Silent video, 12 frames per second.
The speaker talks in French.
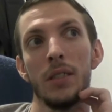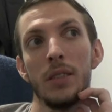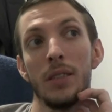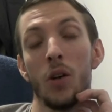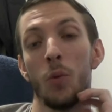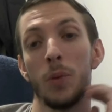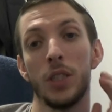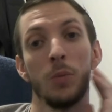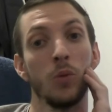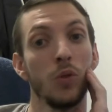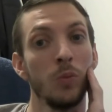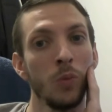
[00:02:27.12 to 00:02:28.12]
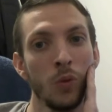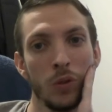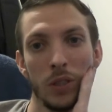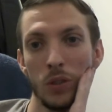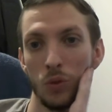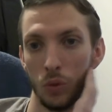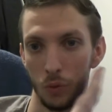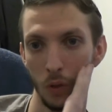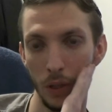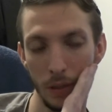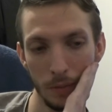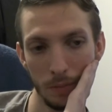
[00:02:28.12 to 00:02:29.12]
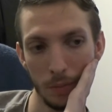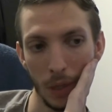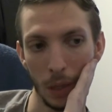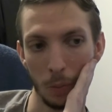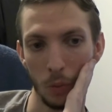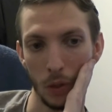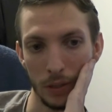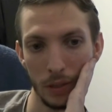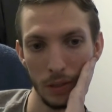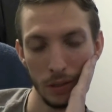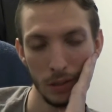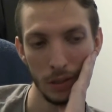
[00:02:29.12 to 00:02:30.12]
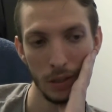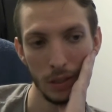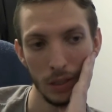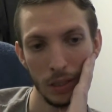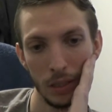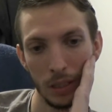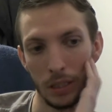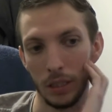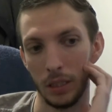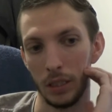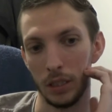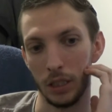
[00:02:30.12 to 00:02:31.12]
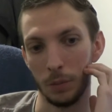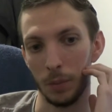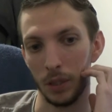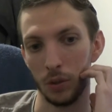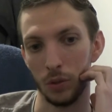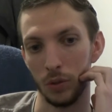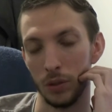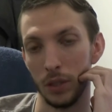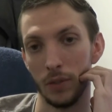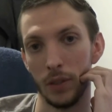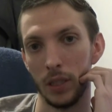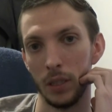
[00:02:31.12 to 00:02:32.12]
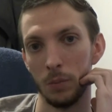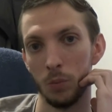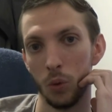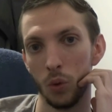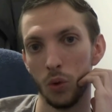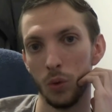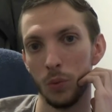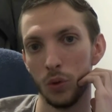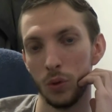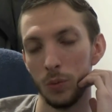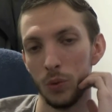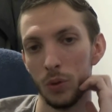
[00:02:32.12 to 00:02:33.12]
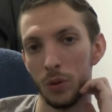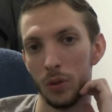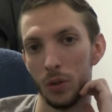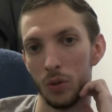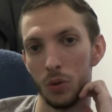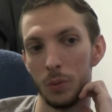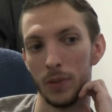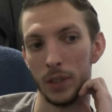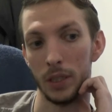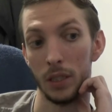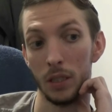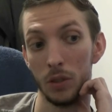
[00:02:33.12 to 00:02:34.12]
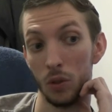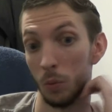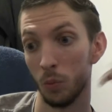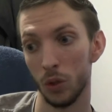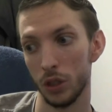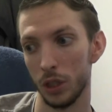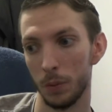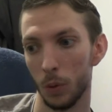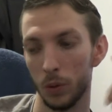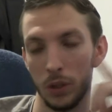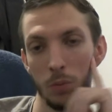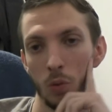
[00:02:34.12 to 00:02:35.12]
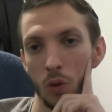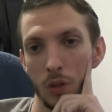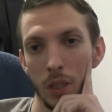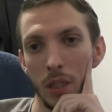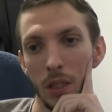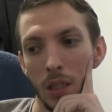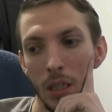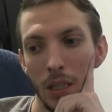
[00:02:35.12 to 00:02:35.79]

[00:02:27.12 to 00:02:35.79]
ça a empêché beaucoup de monde aussi de se voir par rapport à ça. Et j'espère que ça va aller beaucoup, beaucoup mieux euh, en 2021, comme moi j'espère aussi de mon côté.